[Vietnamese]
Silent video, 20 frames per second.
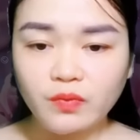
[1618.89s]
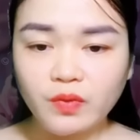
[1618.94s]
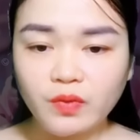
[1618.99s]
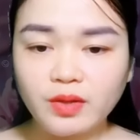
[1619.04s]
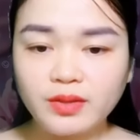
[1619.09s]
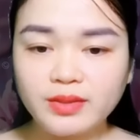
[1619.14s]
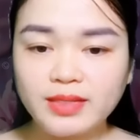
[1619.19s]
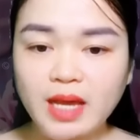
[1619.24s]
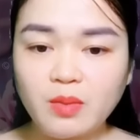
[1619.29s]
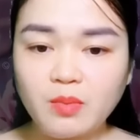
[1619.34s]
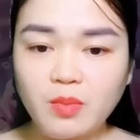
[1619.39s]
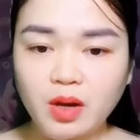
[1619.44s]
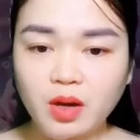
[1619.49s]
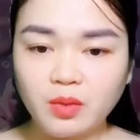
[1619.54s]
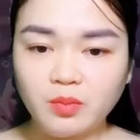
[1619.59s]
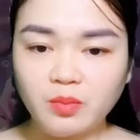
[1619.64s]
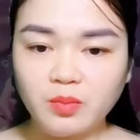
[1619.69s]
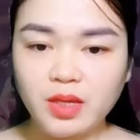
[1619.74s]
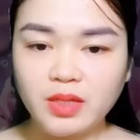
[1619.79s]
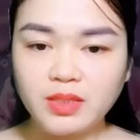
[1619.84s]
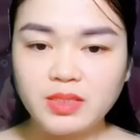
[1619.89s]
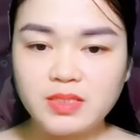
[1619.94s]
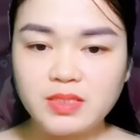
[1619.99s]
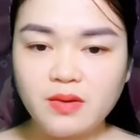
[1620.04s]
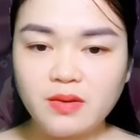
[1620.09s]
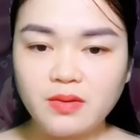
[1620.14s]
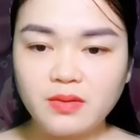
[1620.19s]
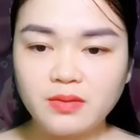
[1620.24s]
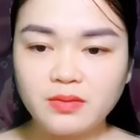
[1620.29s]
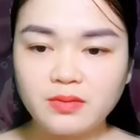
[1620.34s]
Ghen tị với tài năng
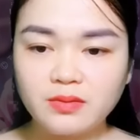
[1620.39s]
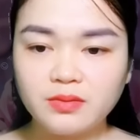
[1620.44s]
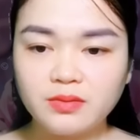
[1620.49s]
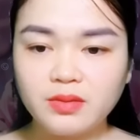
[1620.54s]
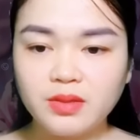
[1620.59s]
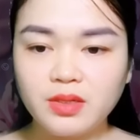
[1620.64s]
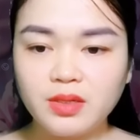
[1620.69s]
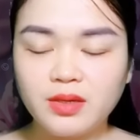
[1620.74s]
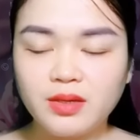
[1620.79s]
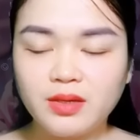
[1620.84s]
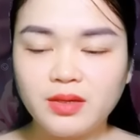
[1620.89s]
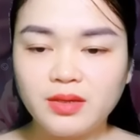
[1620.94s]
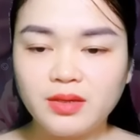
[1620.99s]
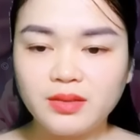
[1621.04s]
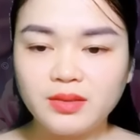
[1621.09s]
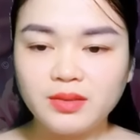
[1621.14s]
thiên bẩm của họ,